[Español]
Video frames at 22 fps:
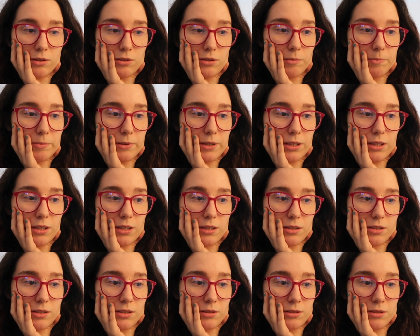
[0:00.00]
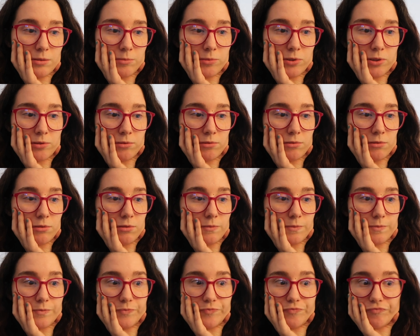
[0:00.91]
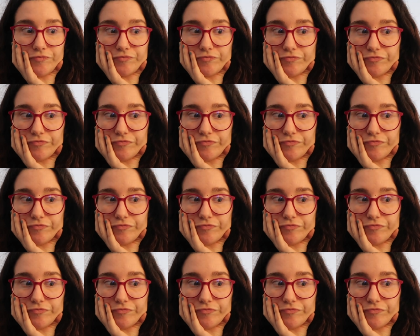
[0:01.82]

golpe y así como un